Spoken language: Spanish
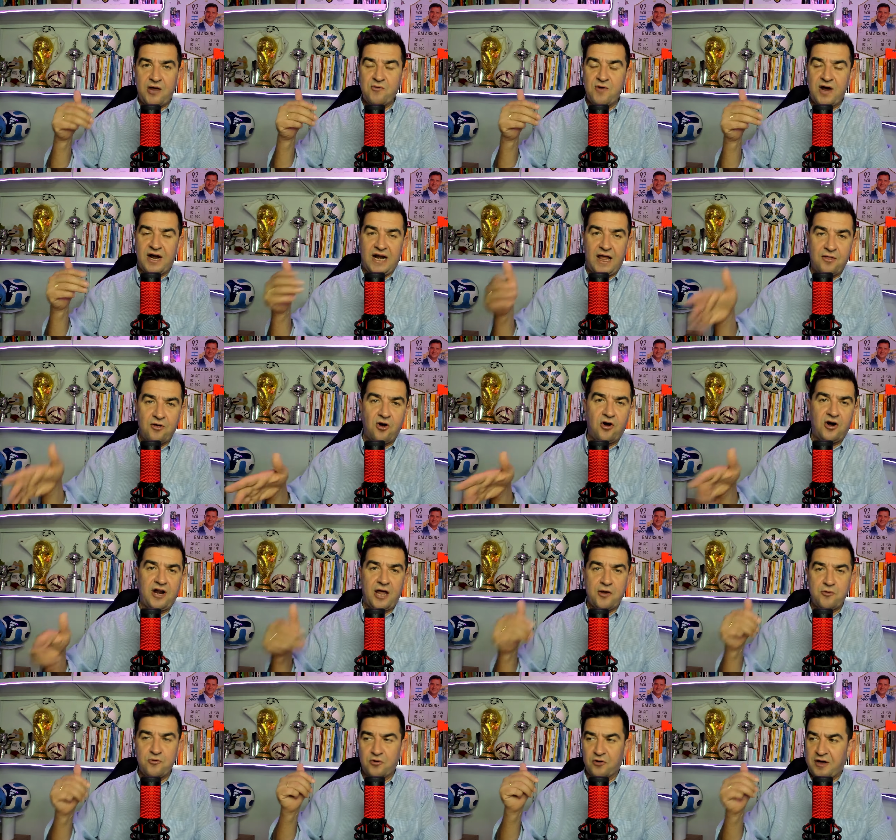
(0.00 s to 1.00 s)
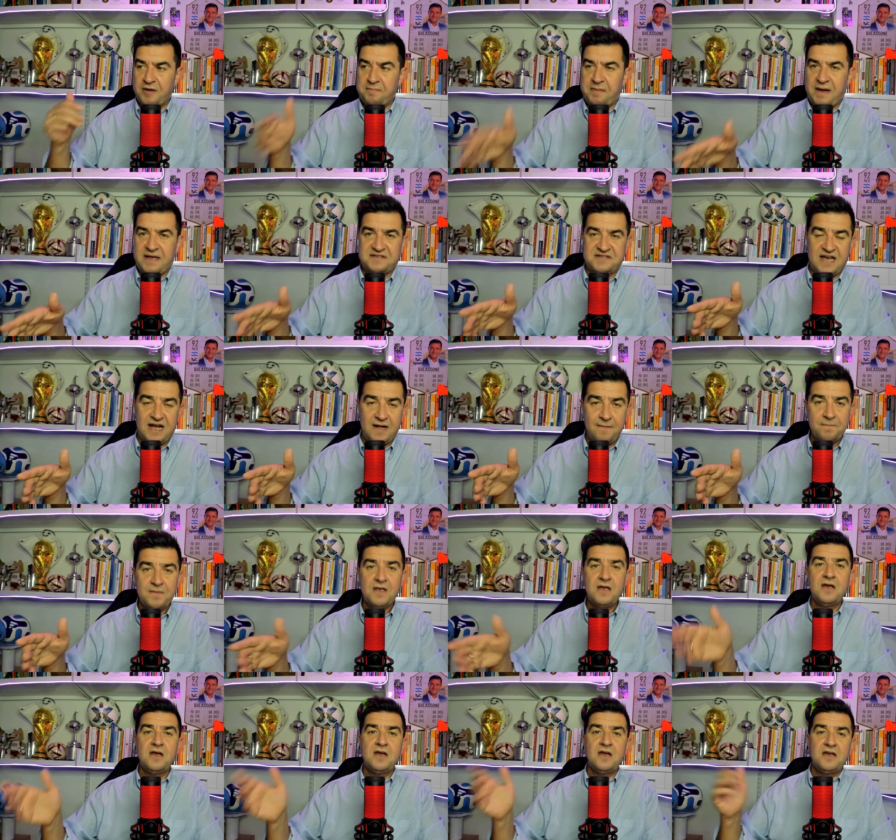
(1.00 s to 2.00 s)
un ganador, hay uno que pasa,
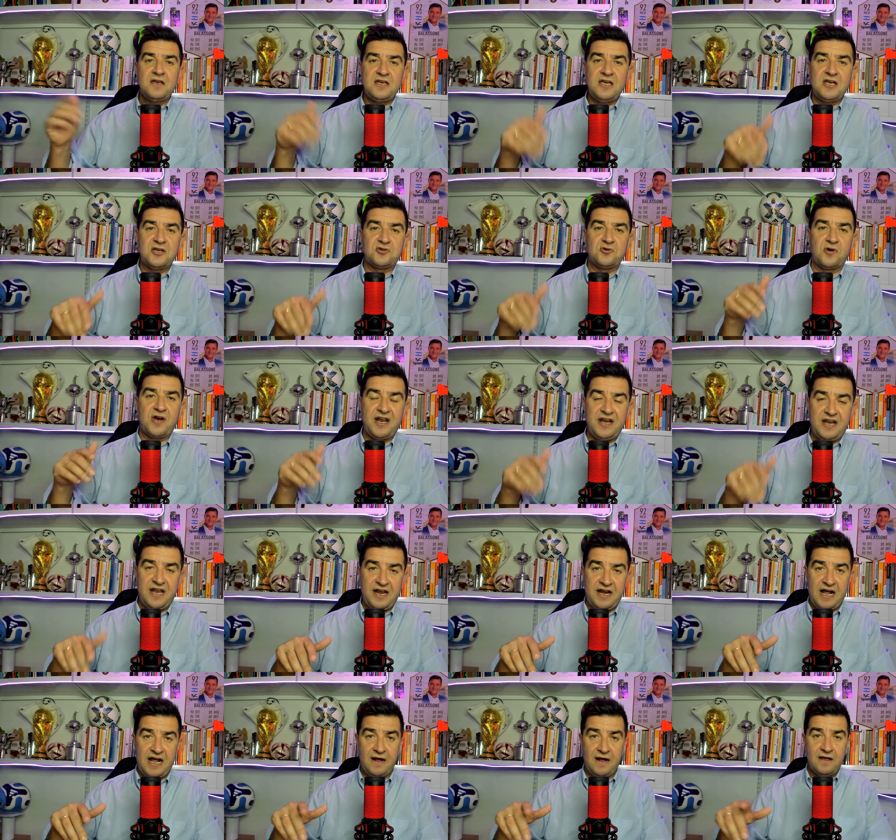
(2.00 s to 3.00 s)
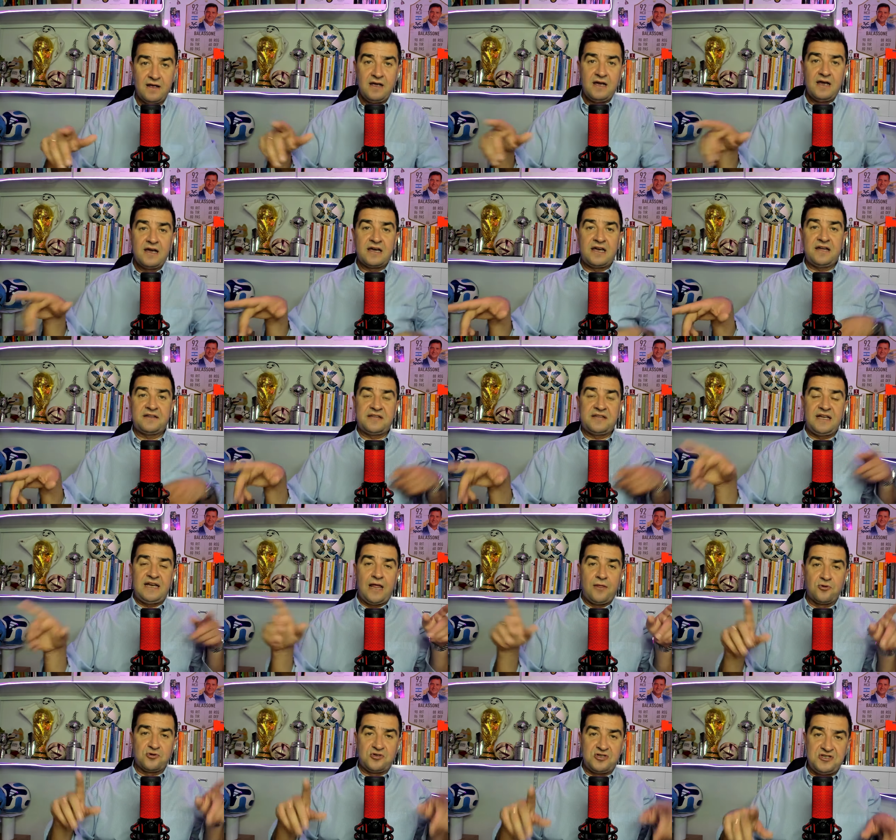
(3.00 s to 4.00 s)
y eso genera que estén
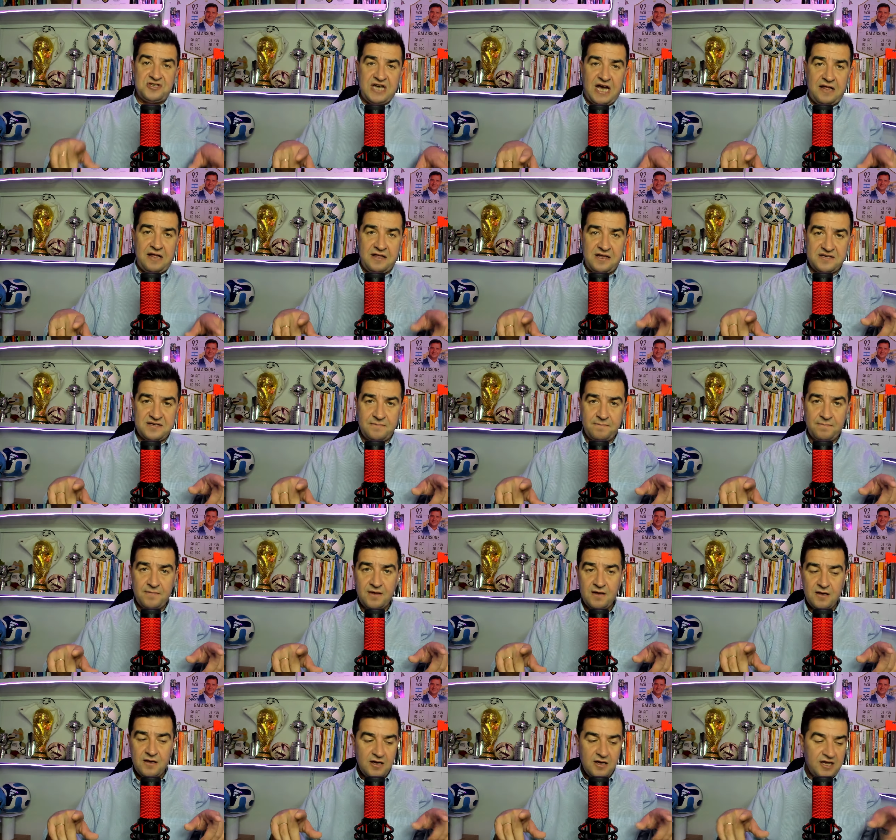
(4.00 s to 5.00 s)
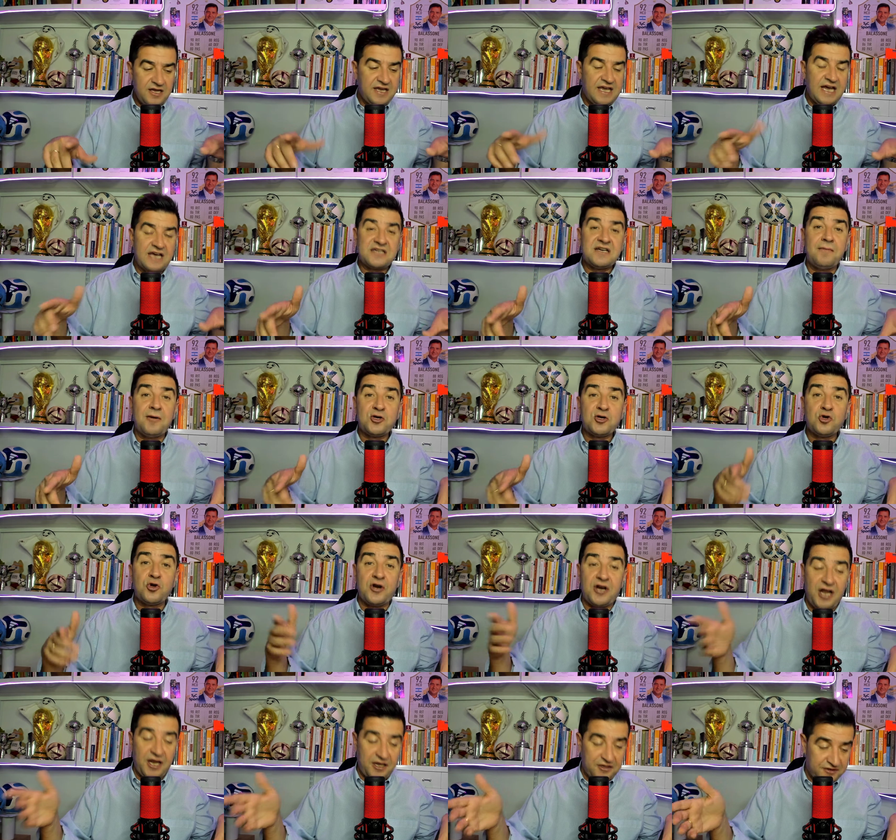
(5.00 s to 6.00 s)
las dos hinchadas y que haya
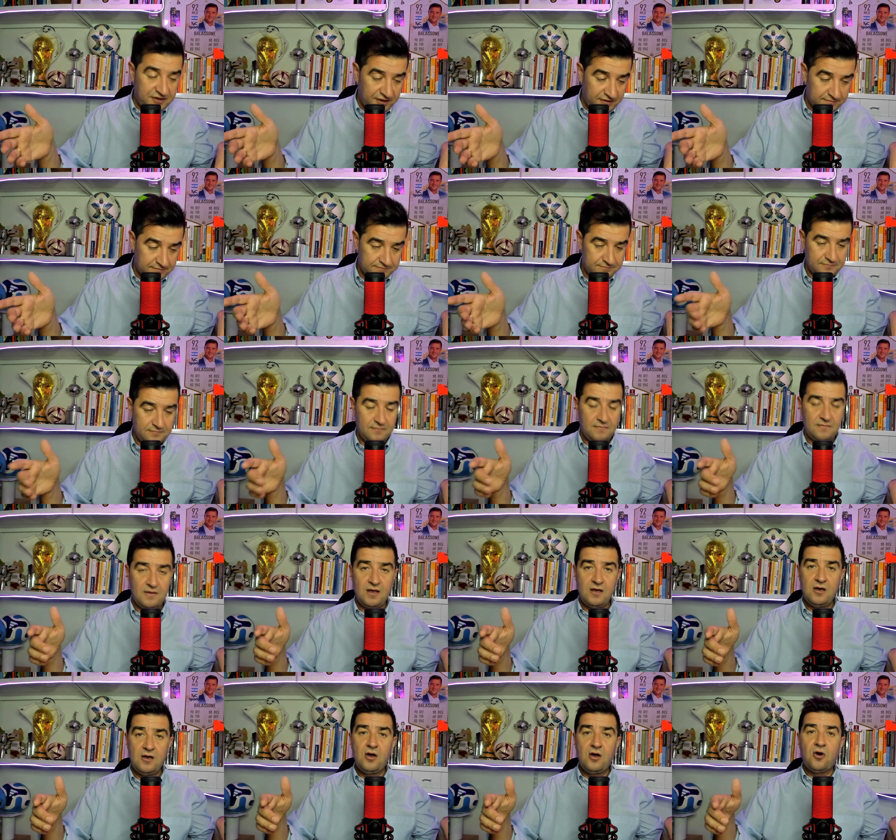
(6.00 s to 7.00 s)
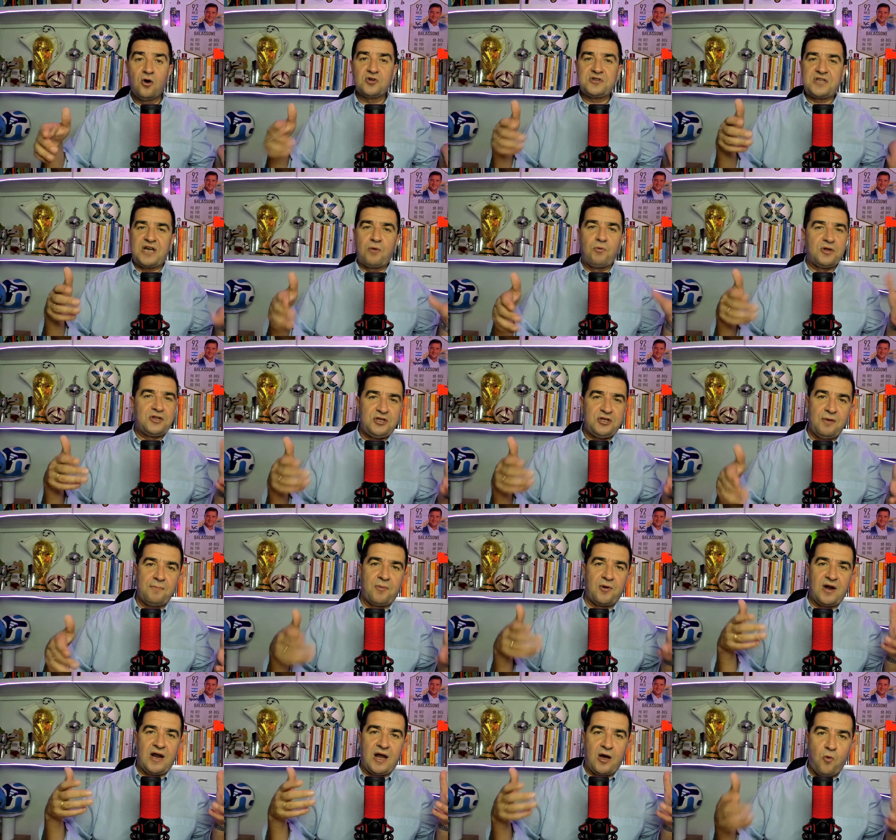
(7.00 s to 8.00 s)
mayor rating. Otra cuestión
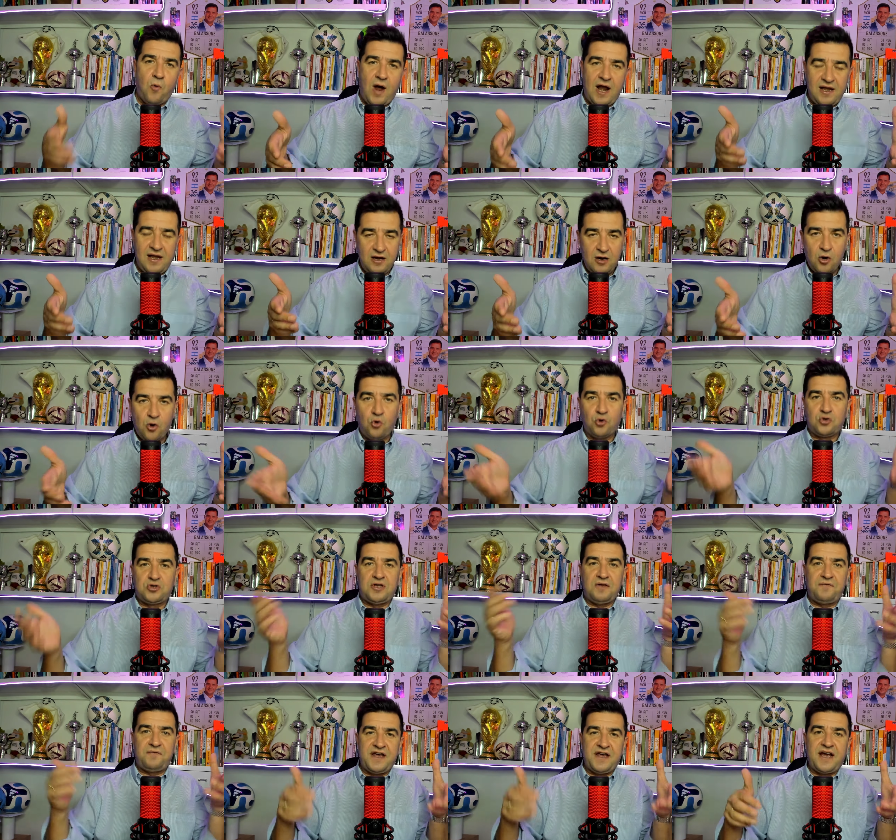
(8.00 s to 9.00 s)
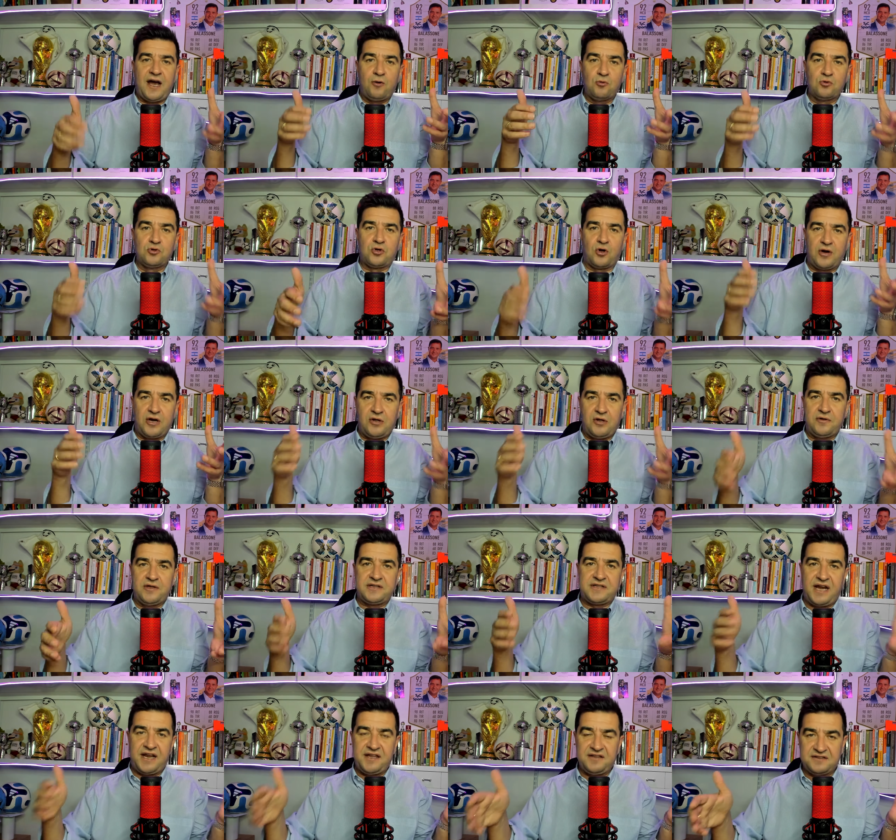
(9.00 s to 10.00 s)
por la cual justifican un torneo de
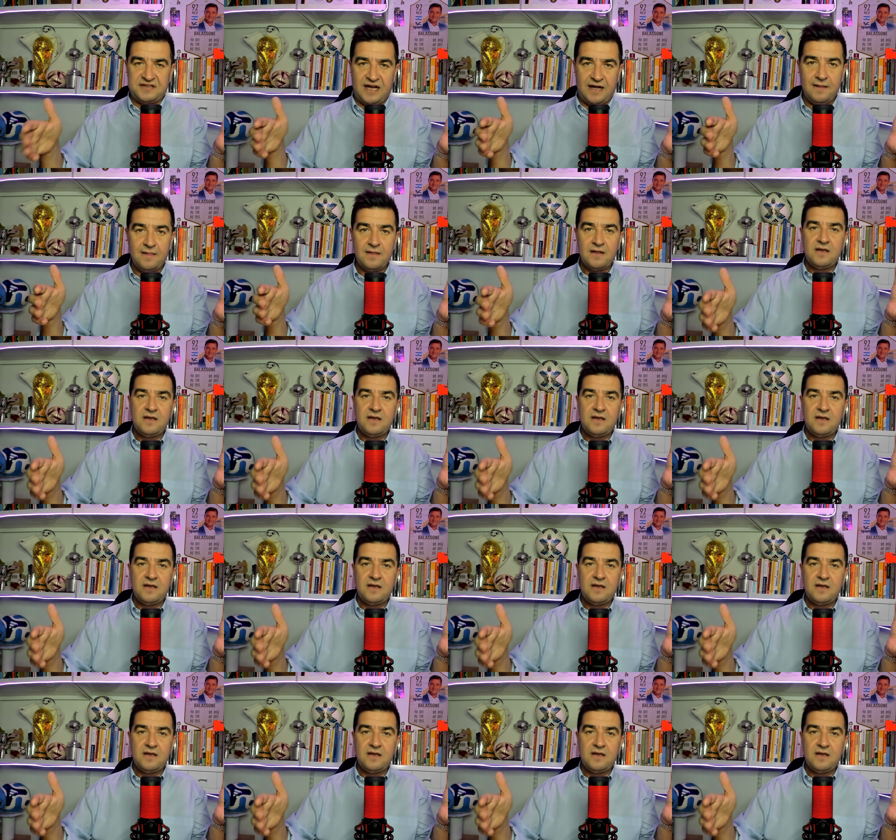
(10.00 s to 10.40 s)
30